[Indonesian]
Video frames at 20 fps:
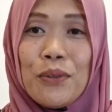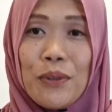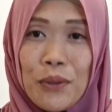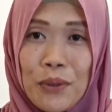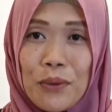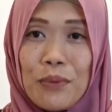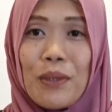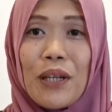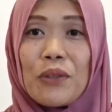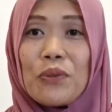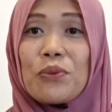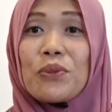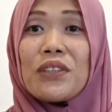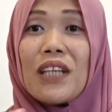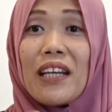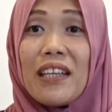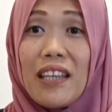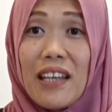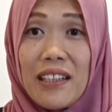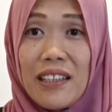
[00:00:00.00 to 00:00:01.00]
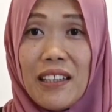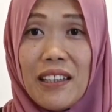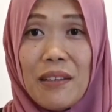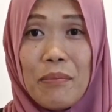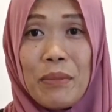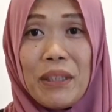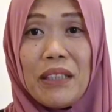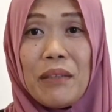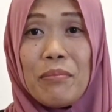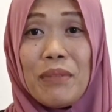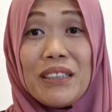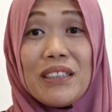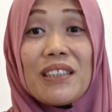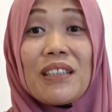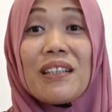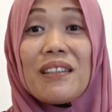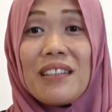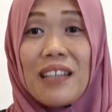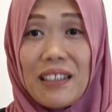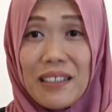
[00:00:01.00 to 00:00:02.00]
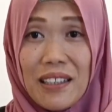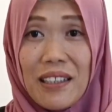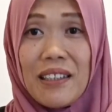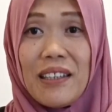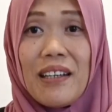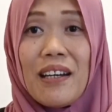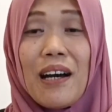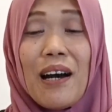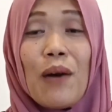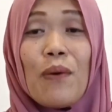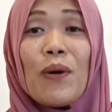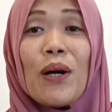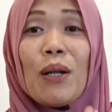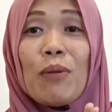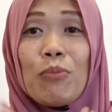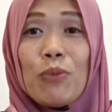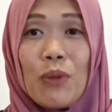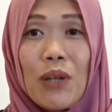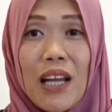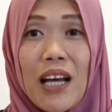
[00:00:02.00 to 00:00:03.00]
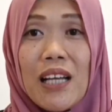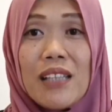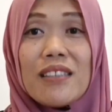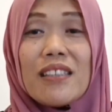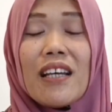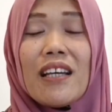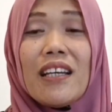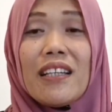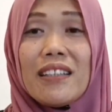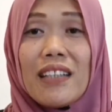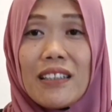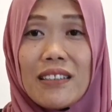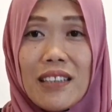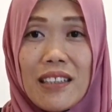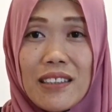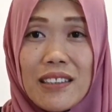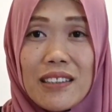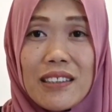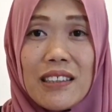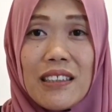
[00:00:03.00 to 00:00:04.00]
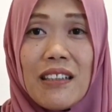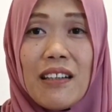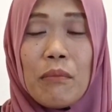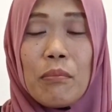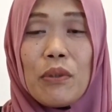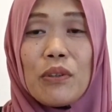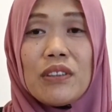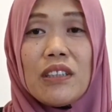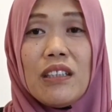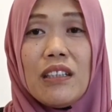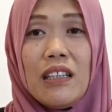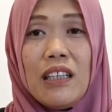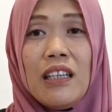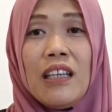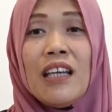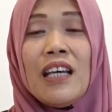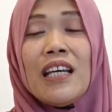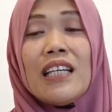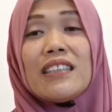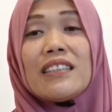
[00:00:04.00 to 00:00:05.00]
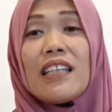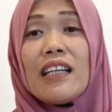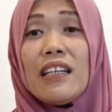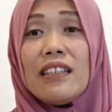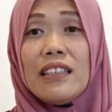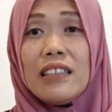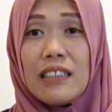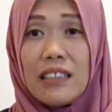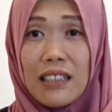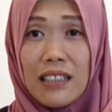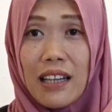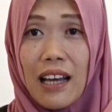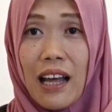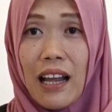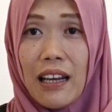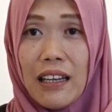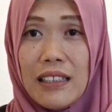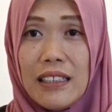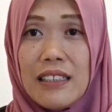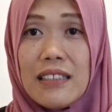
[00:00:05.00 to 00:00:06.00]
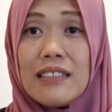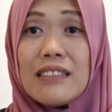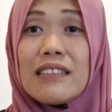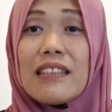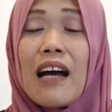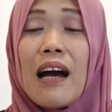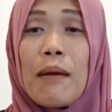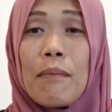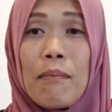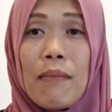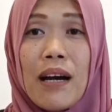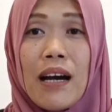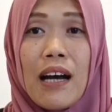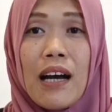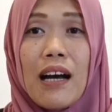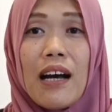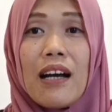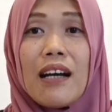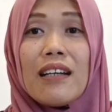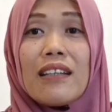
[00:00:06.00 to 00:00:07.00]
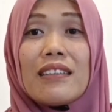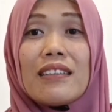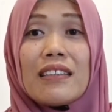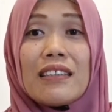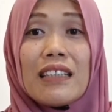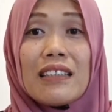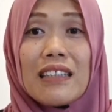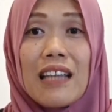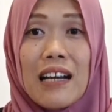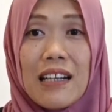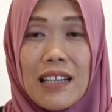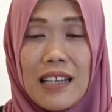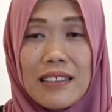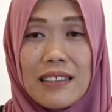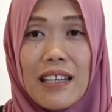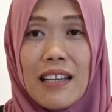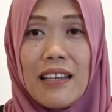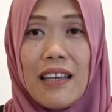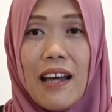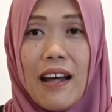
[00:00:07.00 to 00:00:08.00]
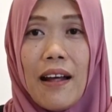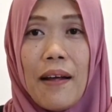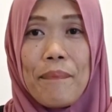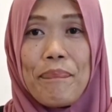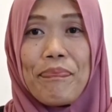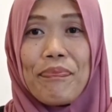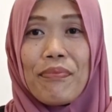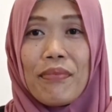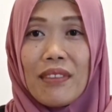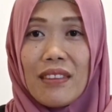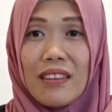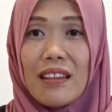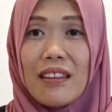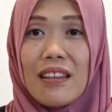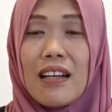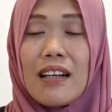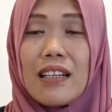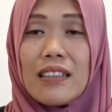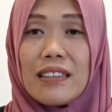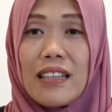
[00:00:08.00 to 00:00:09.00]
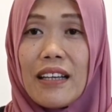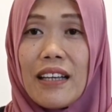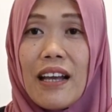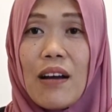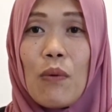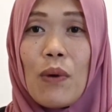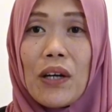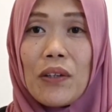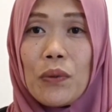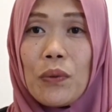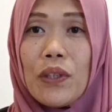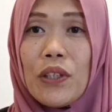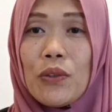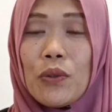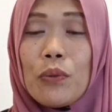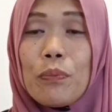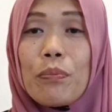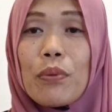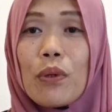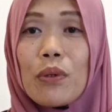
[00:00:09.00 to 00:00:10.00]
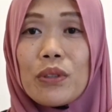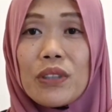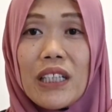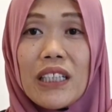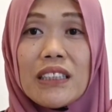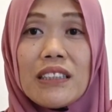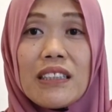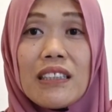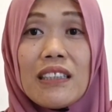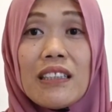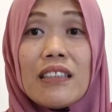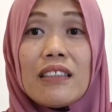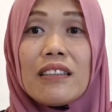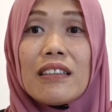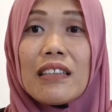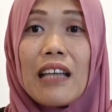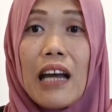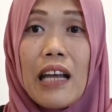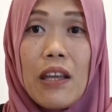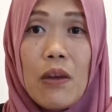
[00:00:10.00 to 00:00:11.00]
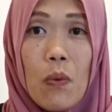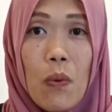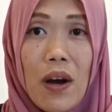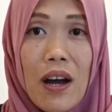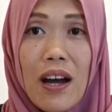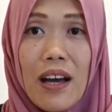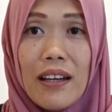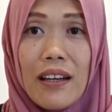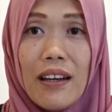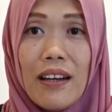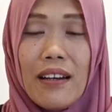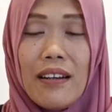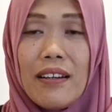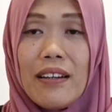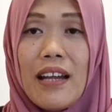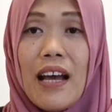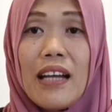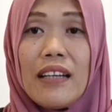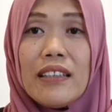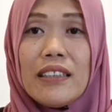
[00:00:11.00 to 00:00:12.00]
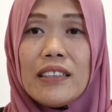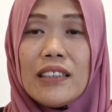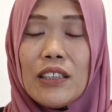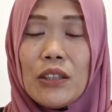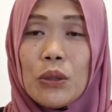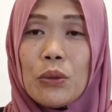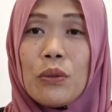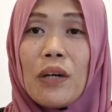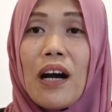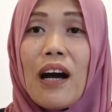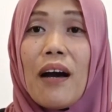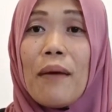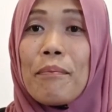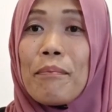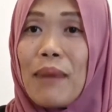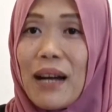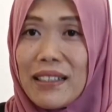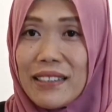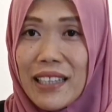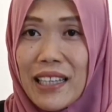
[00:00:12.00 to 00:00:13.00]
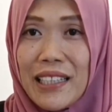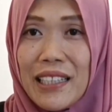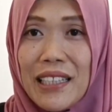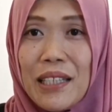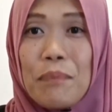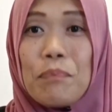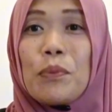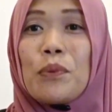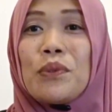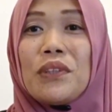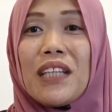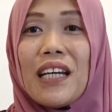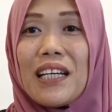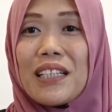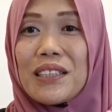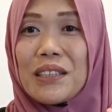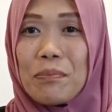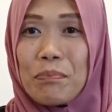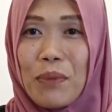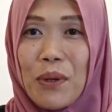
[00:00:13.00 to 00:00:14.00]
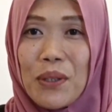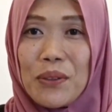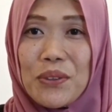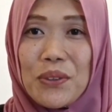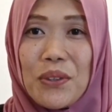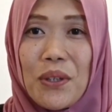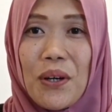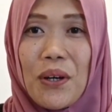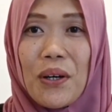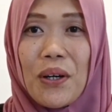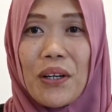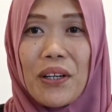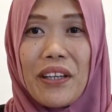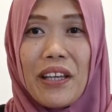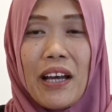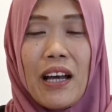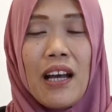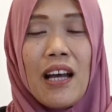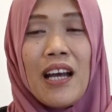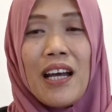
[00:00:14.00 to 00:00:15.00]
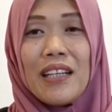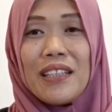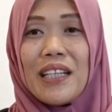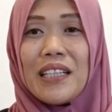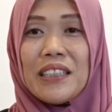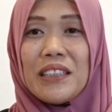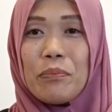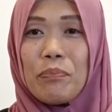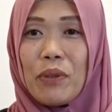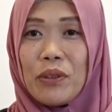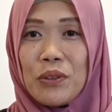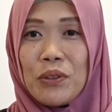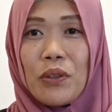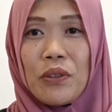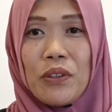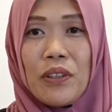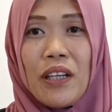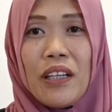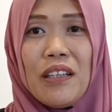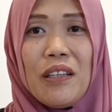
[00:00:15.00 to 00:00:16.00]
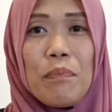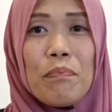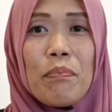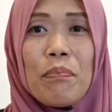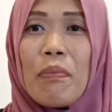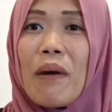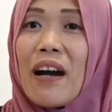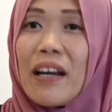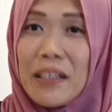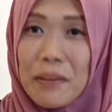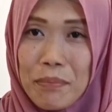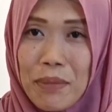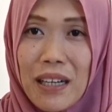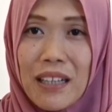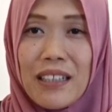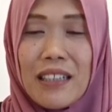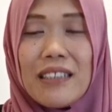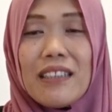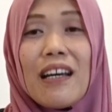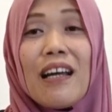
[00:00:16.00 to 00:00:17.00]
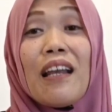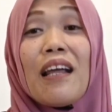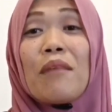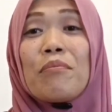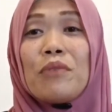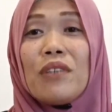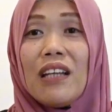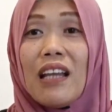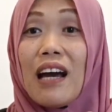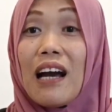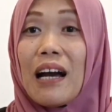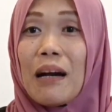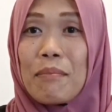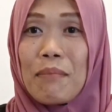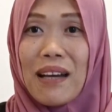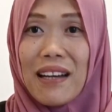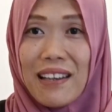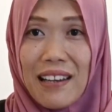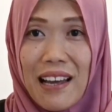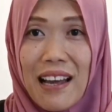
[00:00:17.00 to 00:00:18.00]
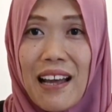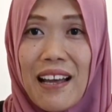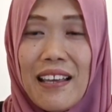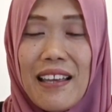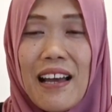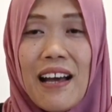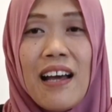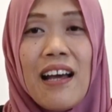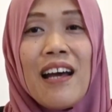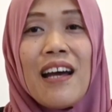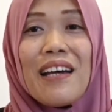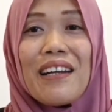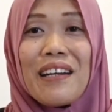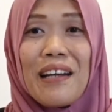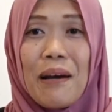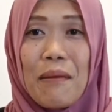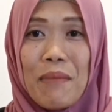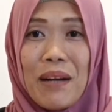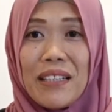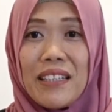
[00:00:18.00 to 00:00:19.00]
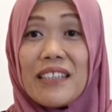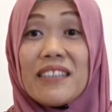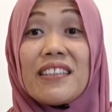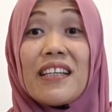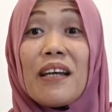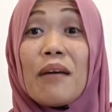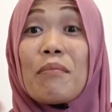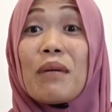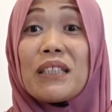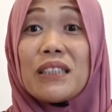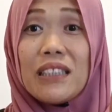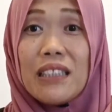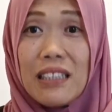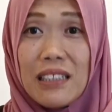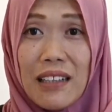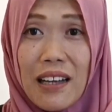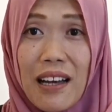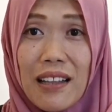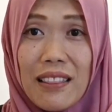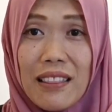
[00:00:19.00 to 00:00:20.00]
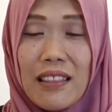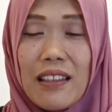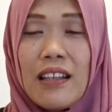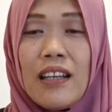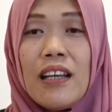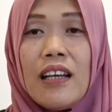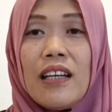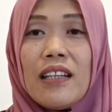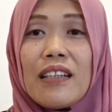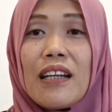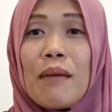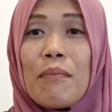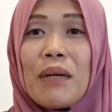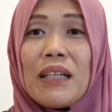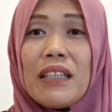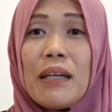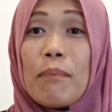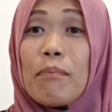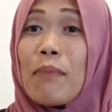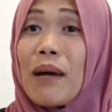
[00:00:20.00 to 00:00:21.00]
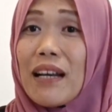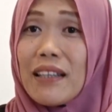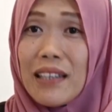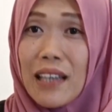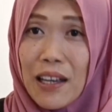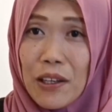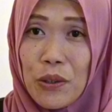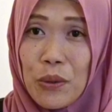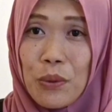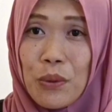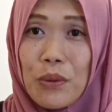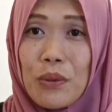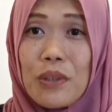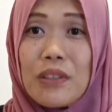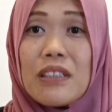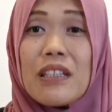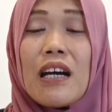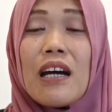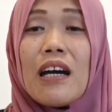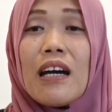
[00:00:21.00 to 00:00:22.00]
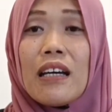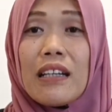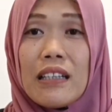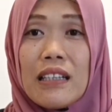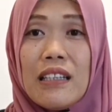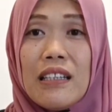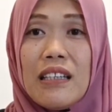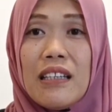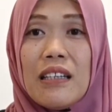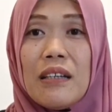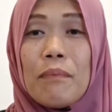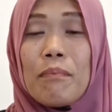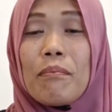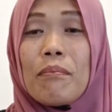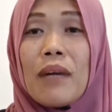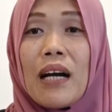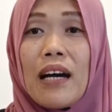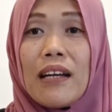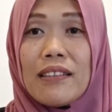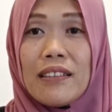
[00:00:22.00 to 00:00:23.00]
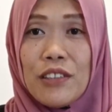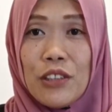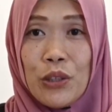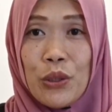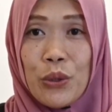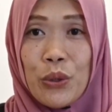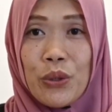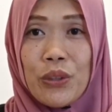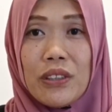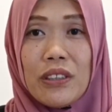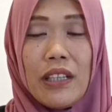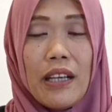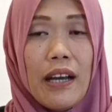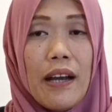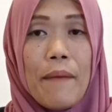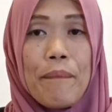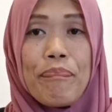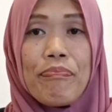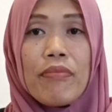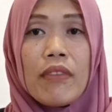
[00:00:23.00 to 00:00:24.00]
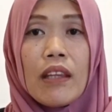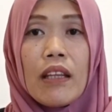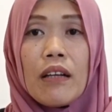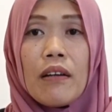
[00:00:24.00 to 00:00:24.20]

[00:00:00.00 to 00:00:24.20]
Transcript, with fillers: dulu waktu saya nih teman-teman ceritanya ya awal mula saya datang ke Singapura sini saya dikenalin sama tetangga saya tetangga saya waktu itu proses ke Taiwan dan di situ mbaknya ini punya sponsor ya dan sponsornya ini baik banget alhamdulillah amanah ya namanya saya masih ingat namanya Pak Yayu dari Madiun ya